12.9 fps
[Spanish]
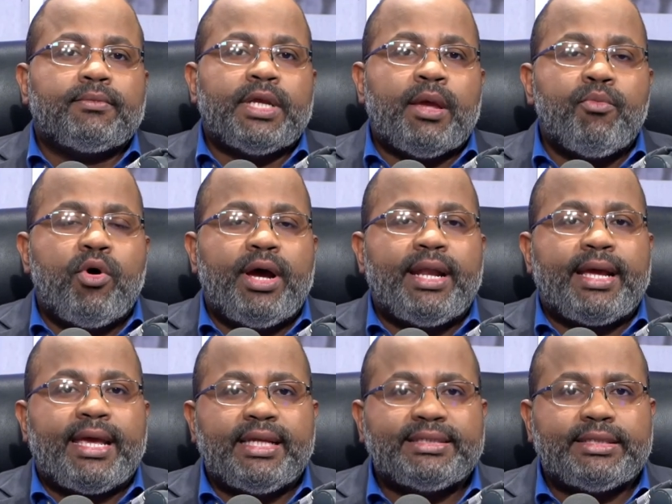Y hay
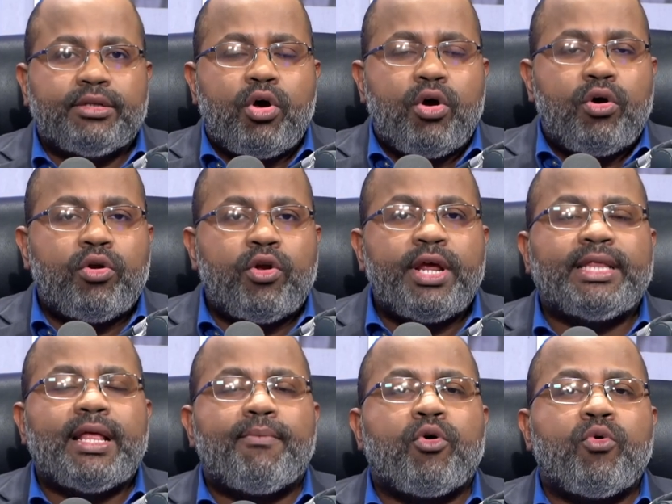mujeres que dicen, no, no
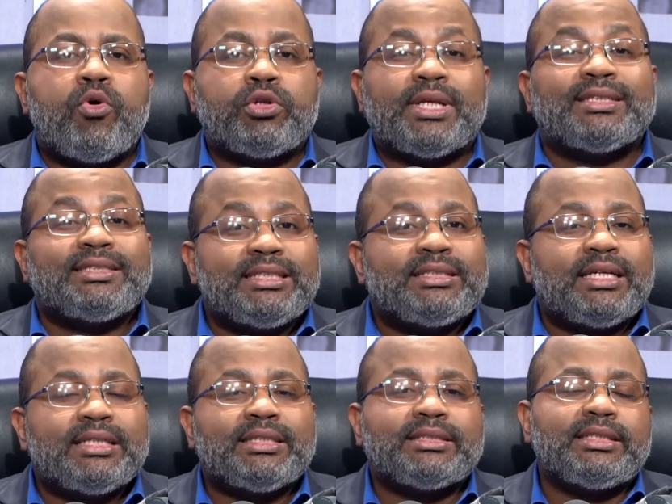necesitamos cuota, sí se
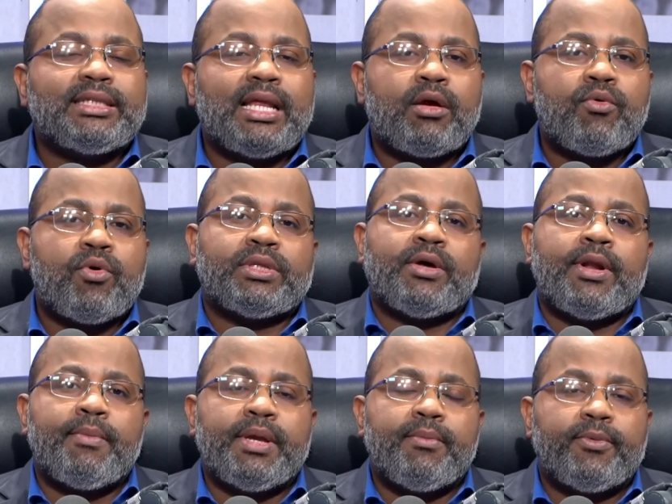necesita la cuota
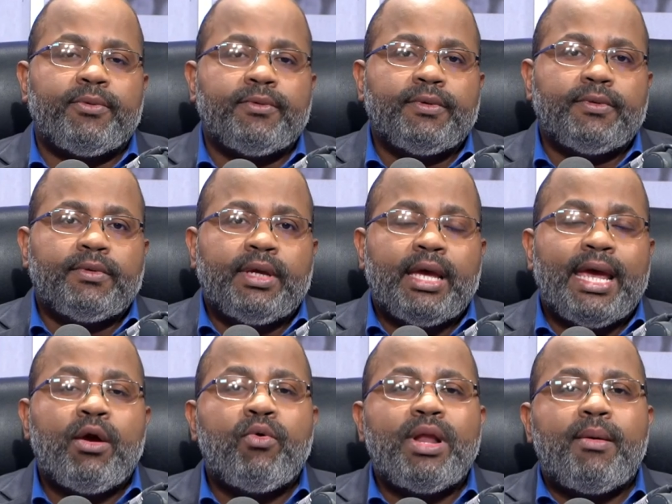ahora mismo.
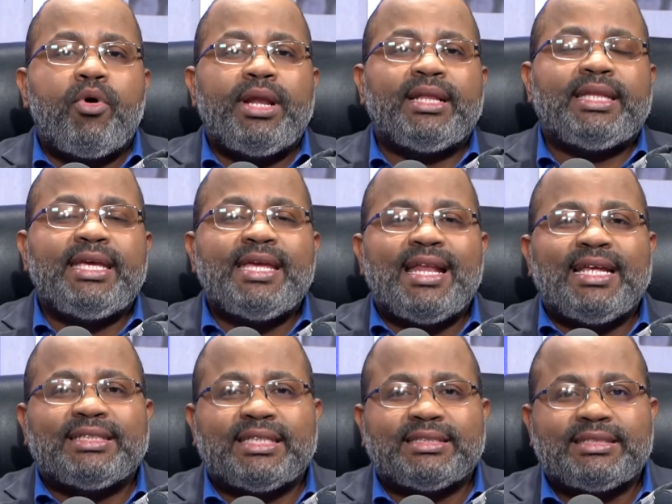Es una moletilla
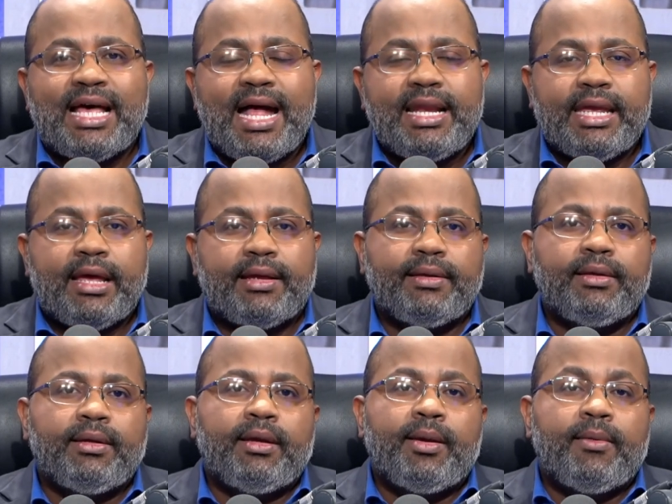necesaria
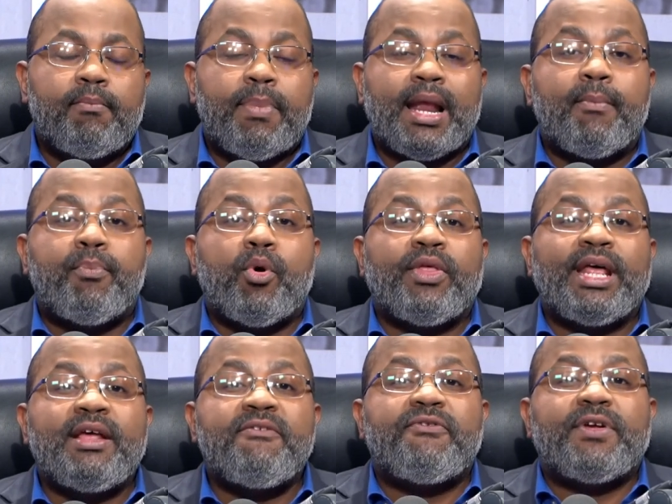para
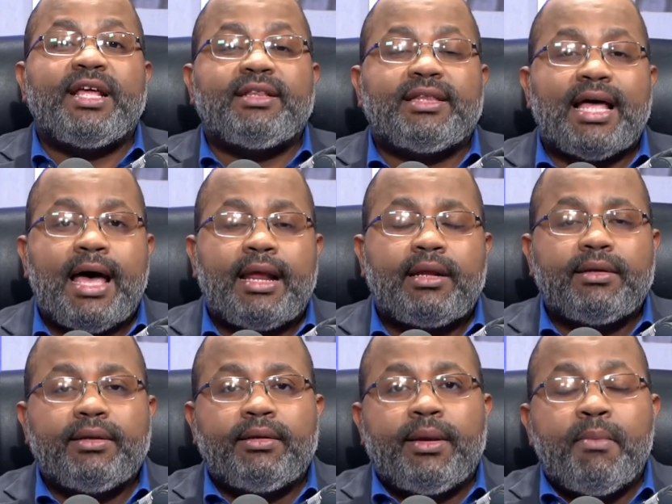poder enfrentar
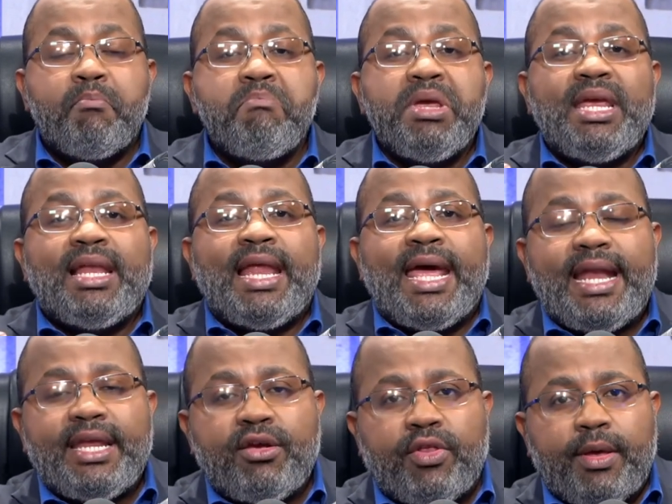
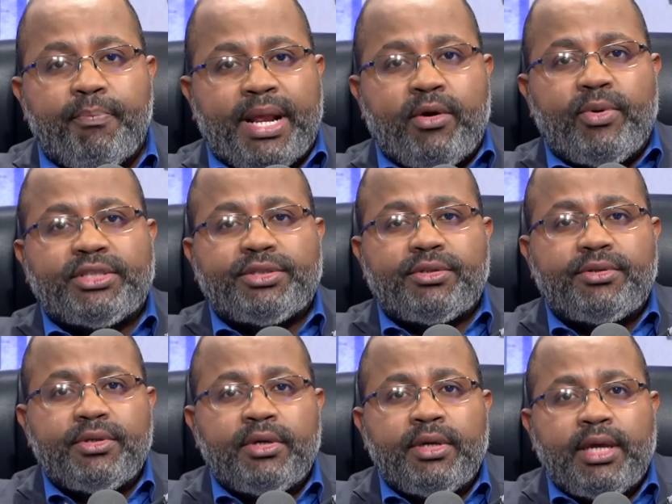milenios de prejuicios
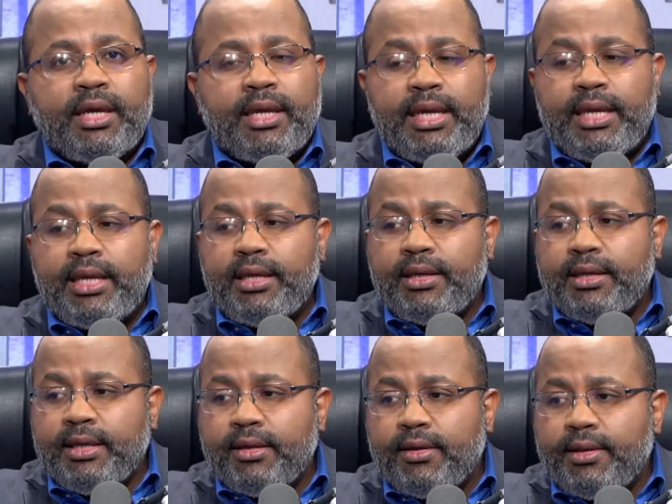y
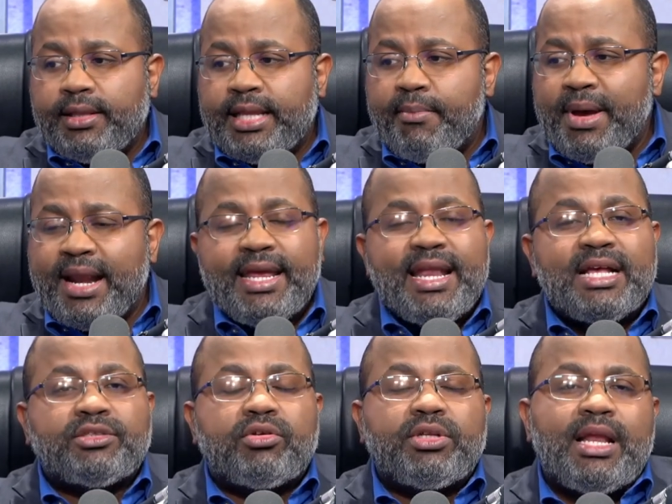de
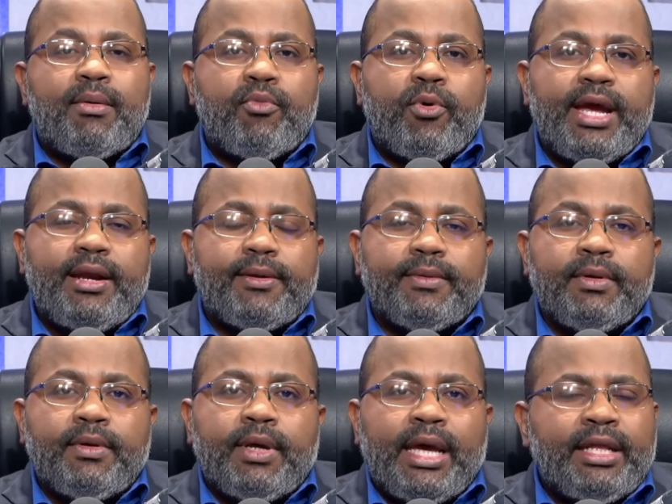marginación de la mujer
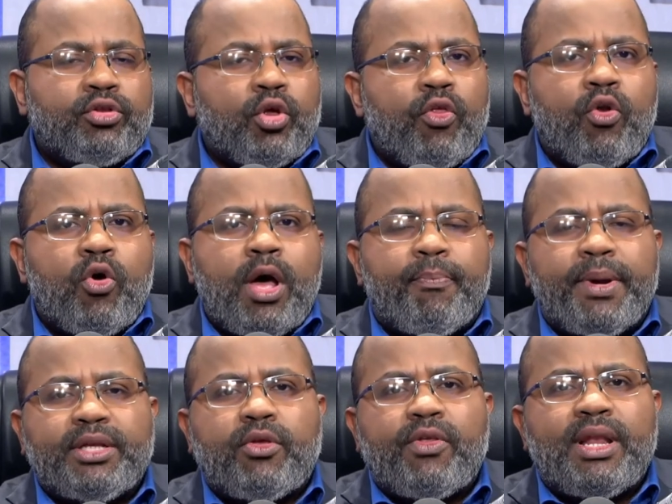en todos los
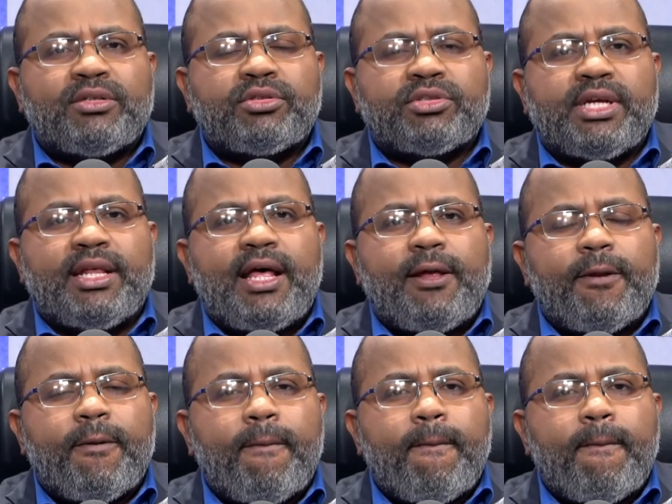aspectos de la sociedad.